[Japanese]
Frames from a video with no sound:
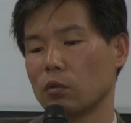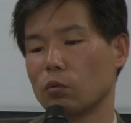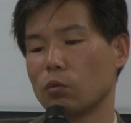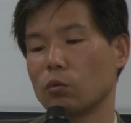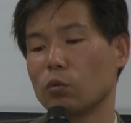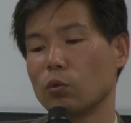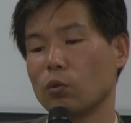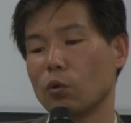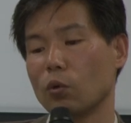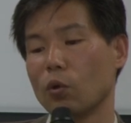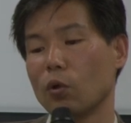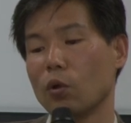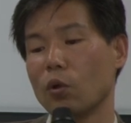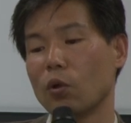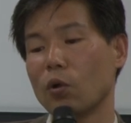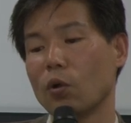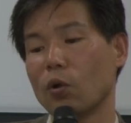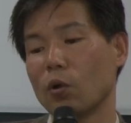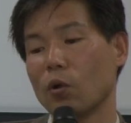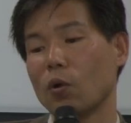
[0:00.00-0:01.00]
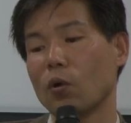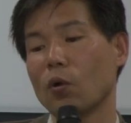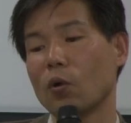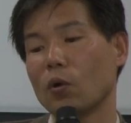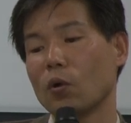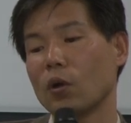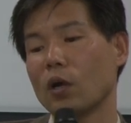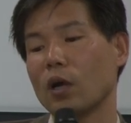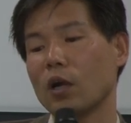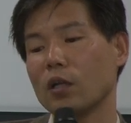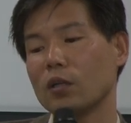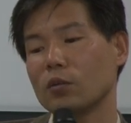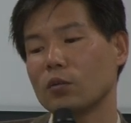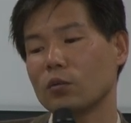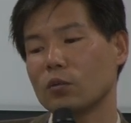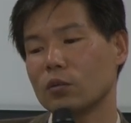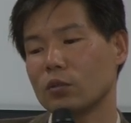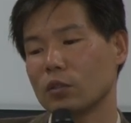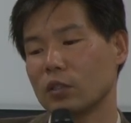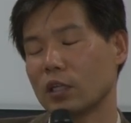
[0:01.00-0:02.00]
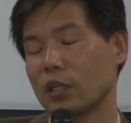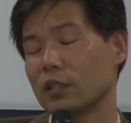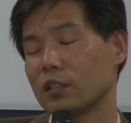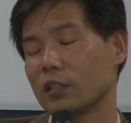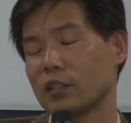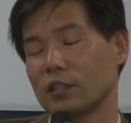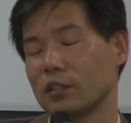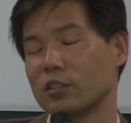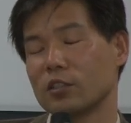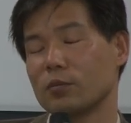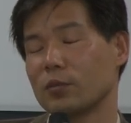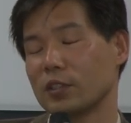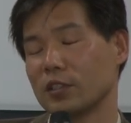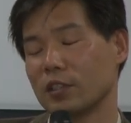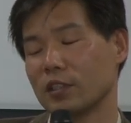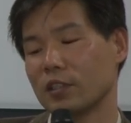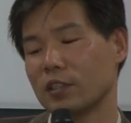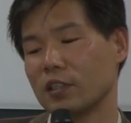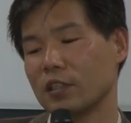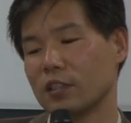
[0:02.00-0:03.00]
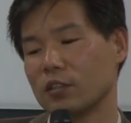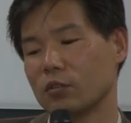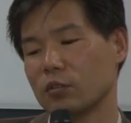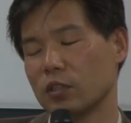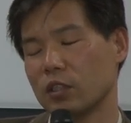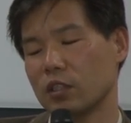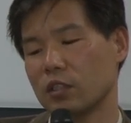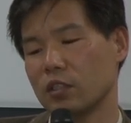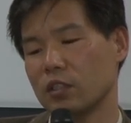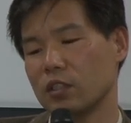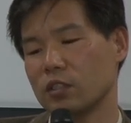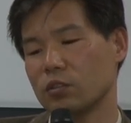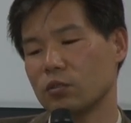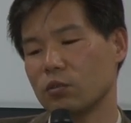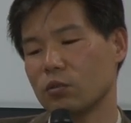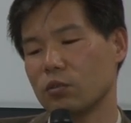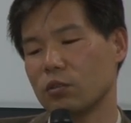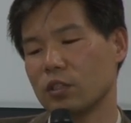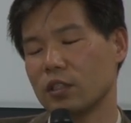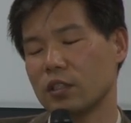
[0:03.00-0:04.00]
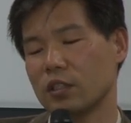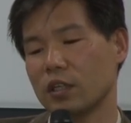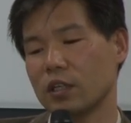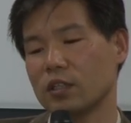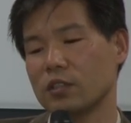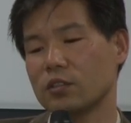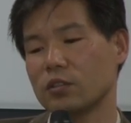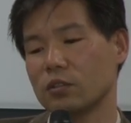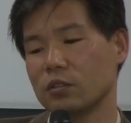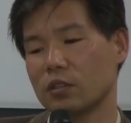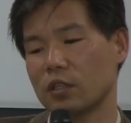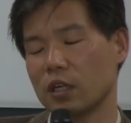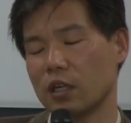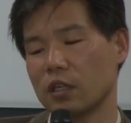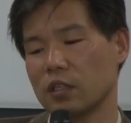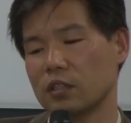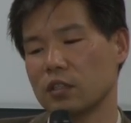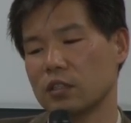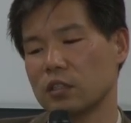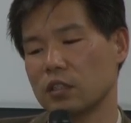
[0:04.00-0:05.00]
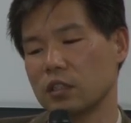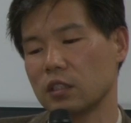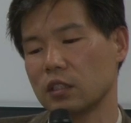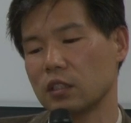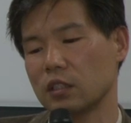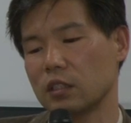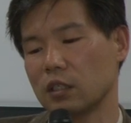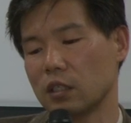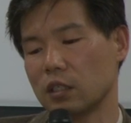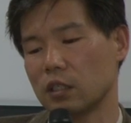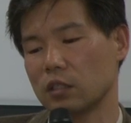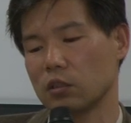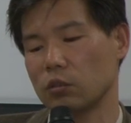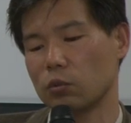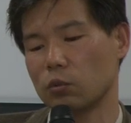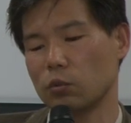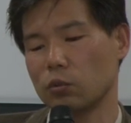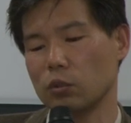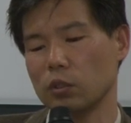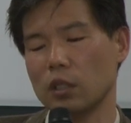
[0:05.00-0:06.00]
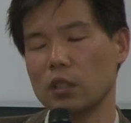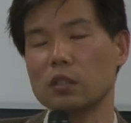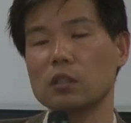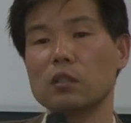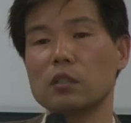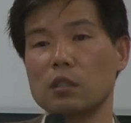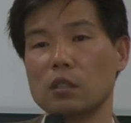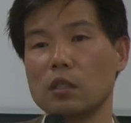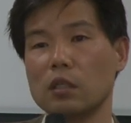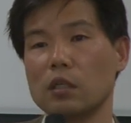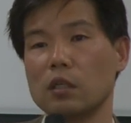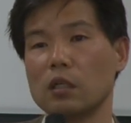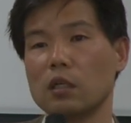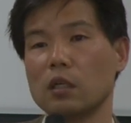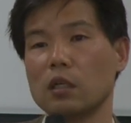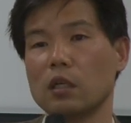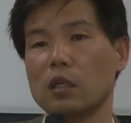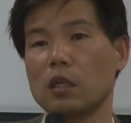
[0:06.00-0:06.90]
この外国すみません、金利ショックに対する関心がどうやって